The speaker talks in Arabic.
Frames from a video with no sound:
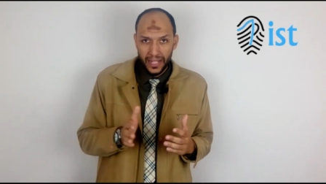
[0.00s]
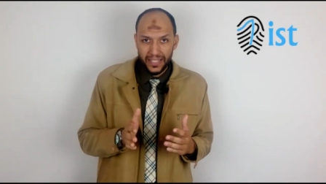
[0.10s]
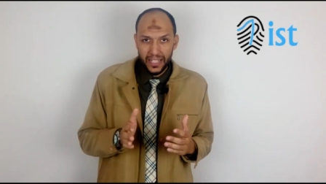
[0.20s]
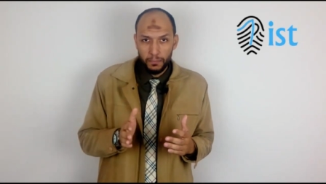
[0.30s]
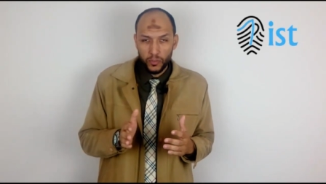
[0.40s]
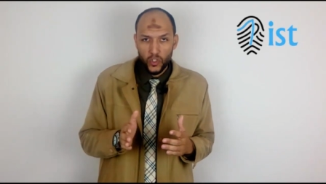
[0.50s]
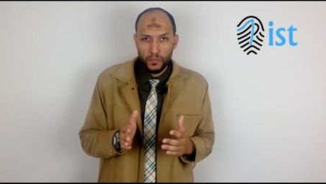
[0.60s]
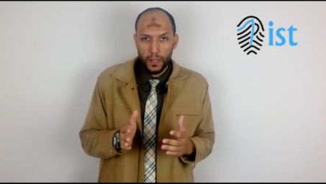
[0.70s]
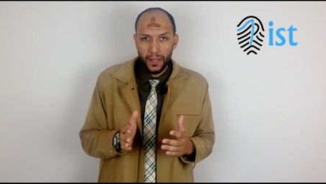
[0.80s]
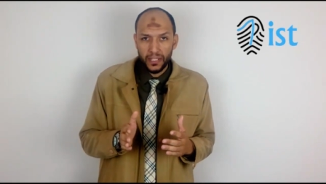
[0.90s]
بعدين
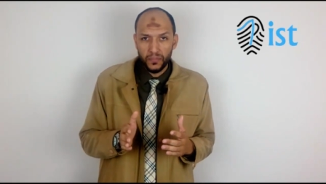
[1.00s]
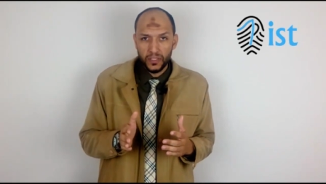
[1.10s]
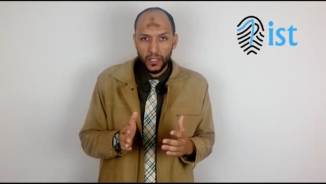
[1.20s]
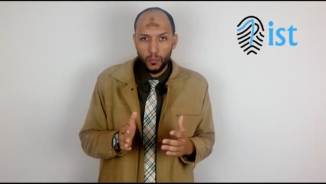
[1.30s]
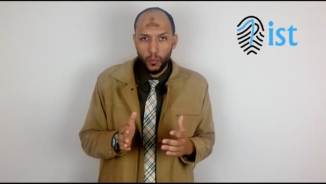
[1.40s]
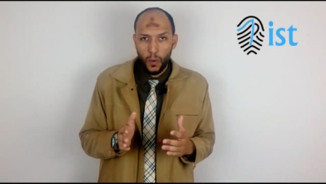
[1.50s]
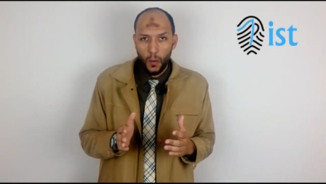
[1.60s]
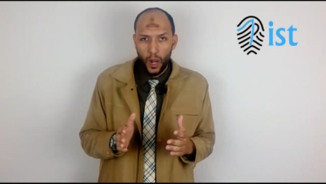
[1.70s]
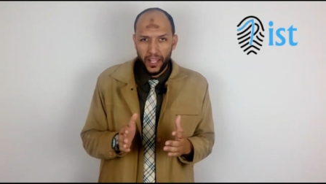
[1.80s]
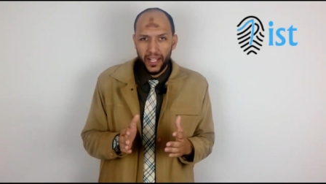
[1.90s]
بتصبح بعد فتره
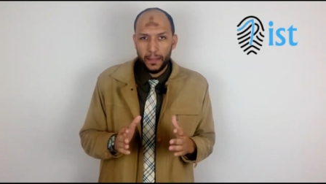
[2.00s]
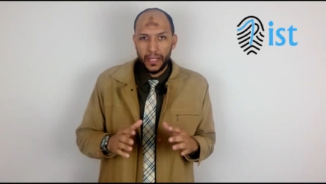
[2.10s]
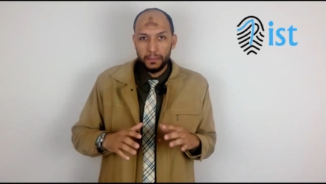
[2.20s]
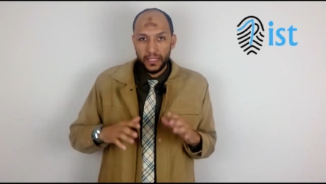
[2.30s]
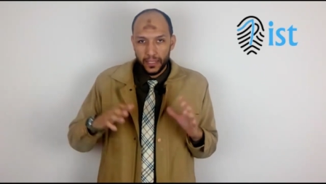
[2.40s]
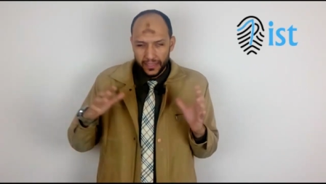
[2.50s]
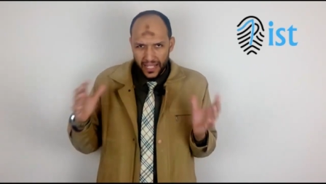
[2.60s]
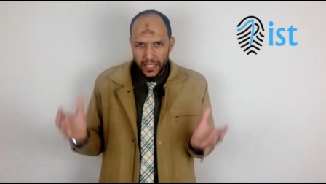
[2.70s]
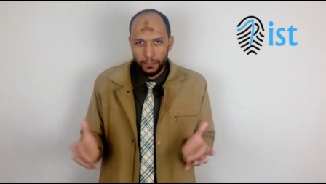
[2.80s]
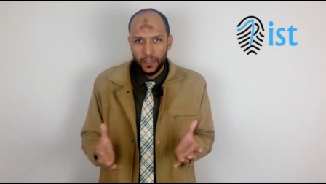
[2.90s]
معينه بعد ما
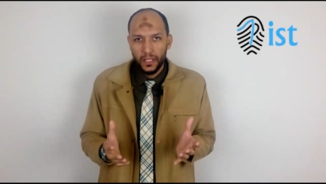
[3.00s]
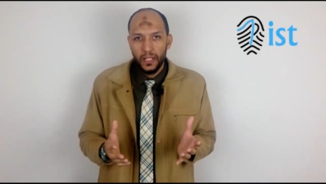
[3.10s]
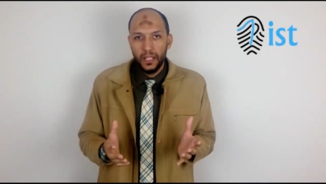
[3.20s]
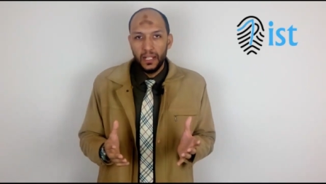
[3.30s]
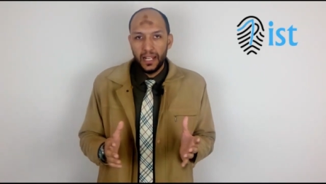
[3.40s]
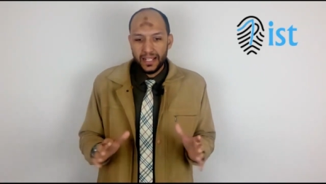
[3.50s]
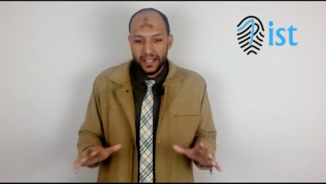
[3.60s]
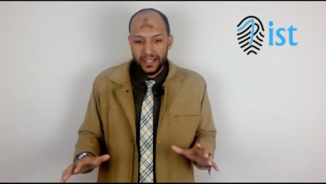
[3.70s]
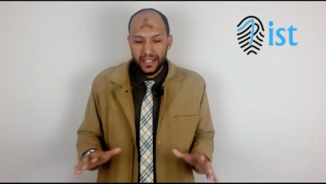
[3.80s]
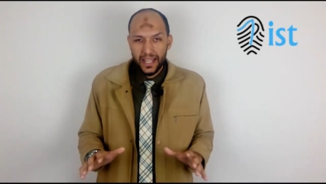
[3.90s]
تكتسب
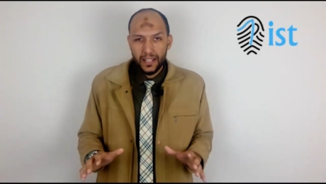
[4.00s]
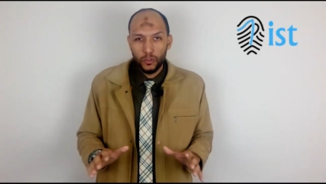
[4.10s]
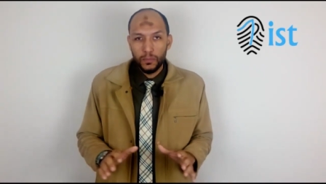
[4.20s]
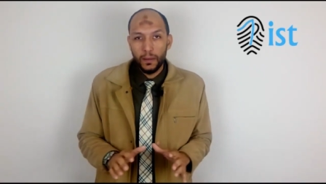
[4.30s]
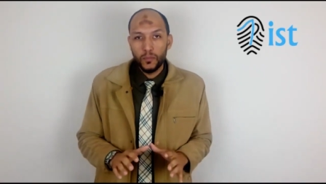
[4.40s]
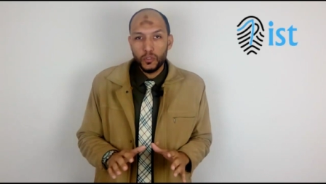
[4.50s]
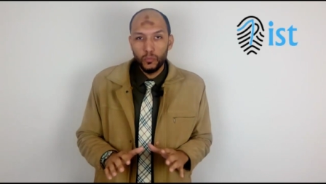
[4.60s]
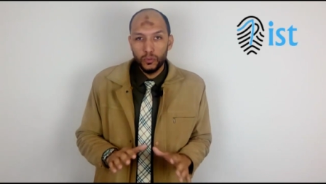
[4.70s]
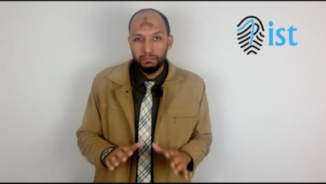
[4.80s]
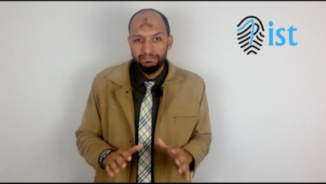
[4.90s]
الاساسيات وتبقى مش
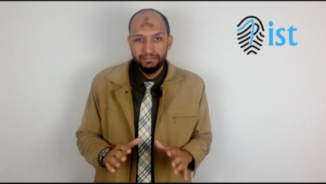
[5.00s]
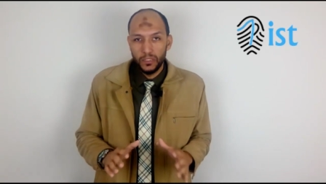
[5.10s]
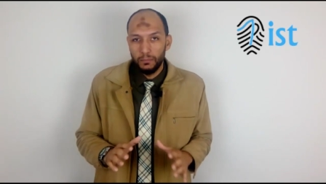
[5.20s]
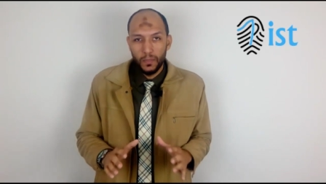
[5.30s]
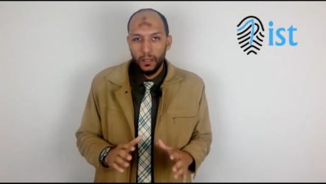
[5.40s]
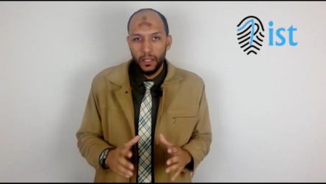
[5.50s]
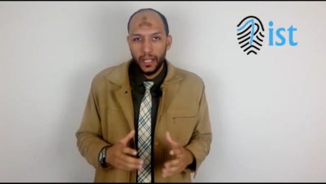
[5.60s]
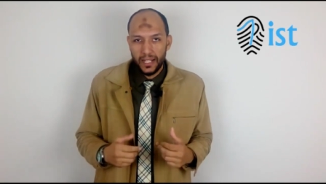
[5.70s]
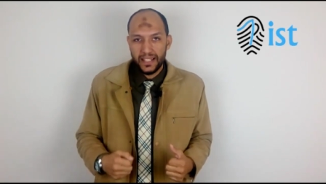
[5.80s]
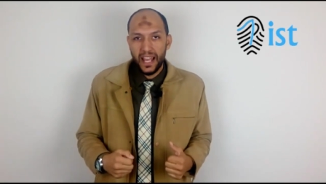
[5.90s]
م...
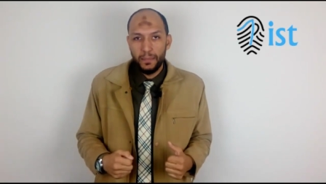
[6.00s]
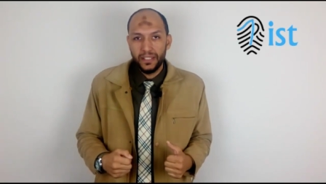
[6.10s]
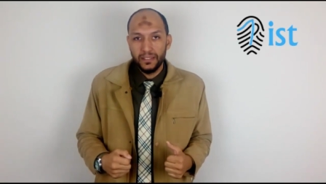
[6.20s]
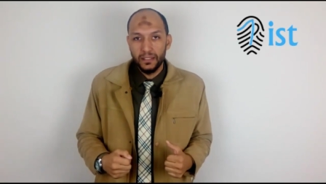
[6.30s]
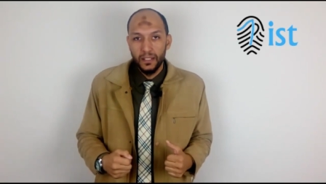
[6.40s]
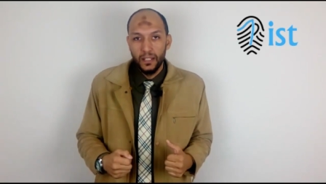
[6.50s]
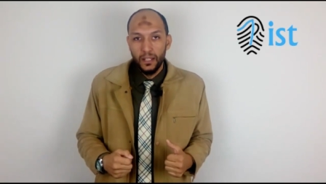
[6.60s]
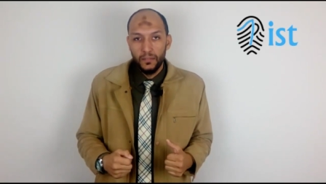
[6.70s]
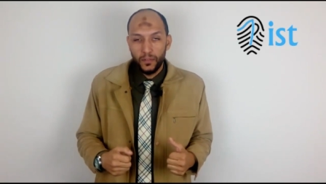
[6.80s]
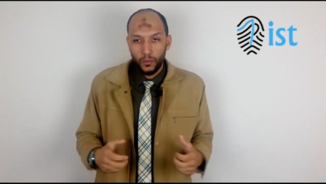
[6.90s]
يعني ثابت
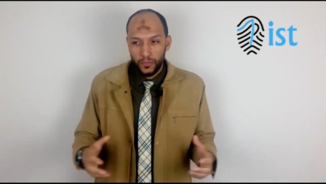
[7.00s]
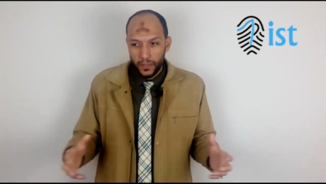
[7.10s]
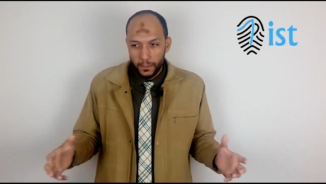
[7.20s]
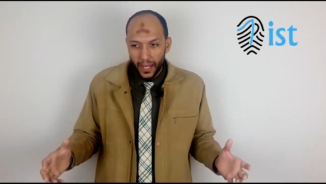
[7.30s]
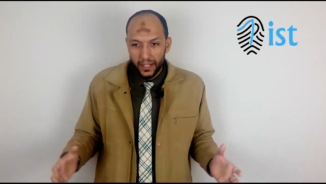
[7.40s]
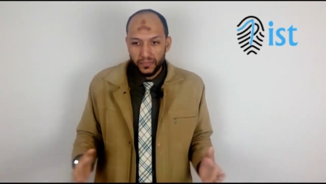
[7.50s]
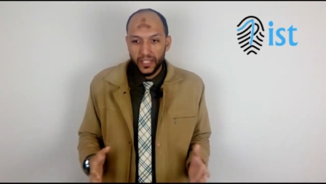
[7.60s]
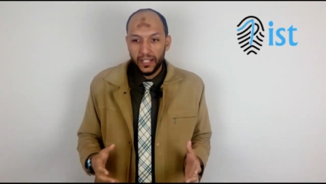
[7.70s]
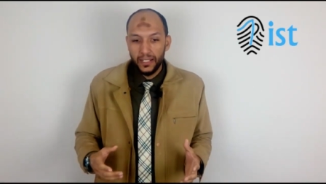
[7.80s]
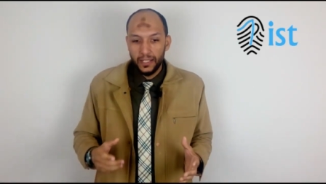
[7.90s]
في
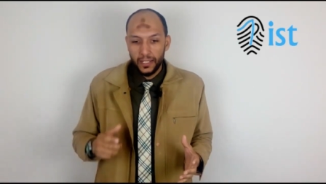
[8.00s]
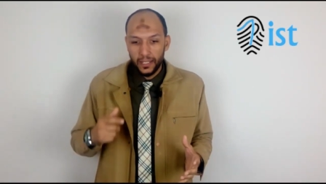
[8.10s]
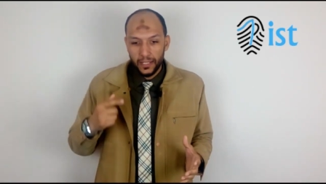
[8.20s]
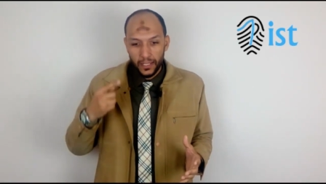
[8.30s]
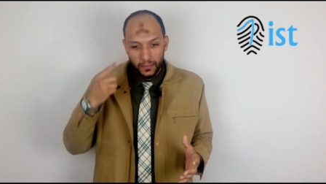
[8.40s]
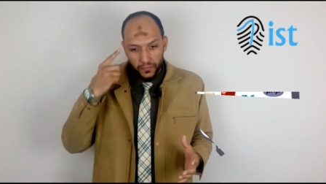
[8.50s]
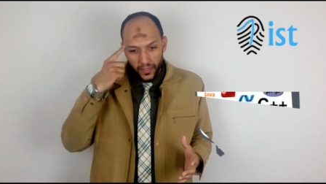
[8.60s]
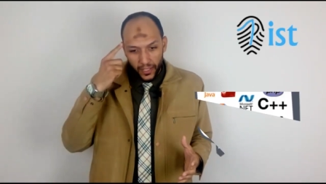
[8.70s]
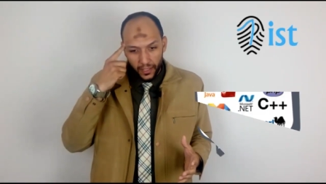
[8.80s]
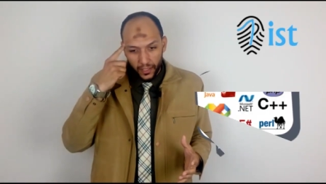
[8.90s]
معرفتك
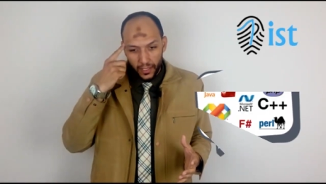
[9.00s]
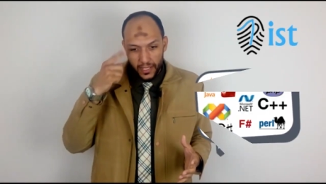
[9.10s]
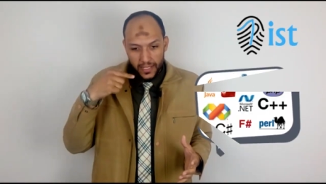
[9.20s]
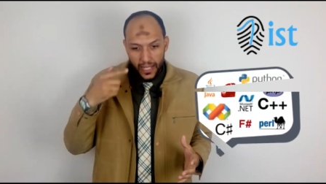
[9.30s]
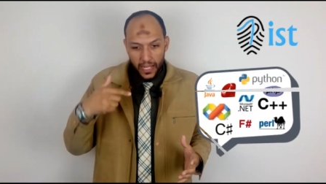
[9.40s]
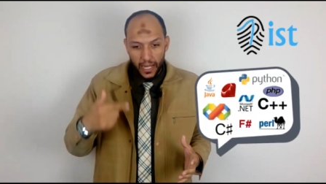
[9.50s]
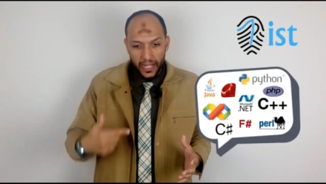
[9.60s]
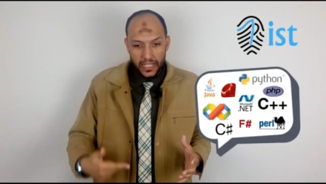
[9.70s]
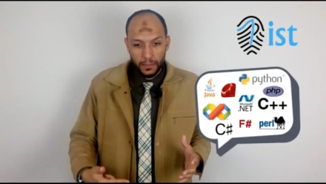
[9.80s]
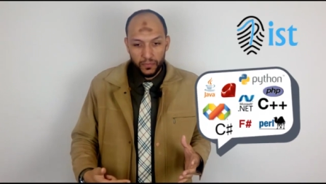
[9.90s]
للفكر ازاي
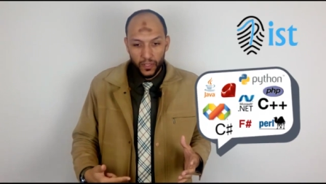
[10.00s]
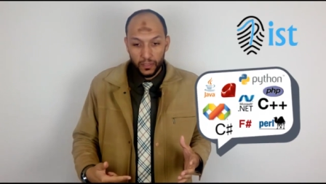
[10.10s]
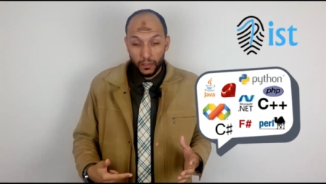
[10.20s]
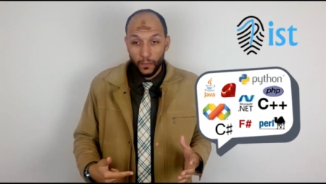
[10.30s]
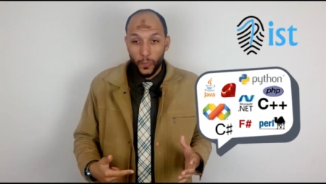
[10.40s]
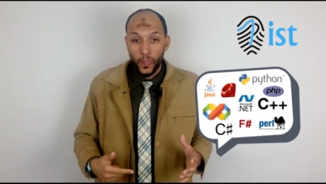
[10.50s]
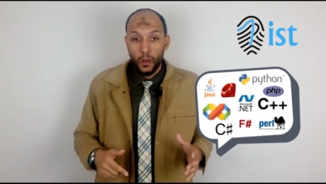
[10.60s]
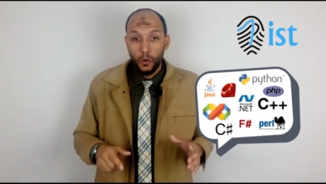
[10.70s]
الاجهزه بتفكر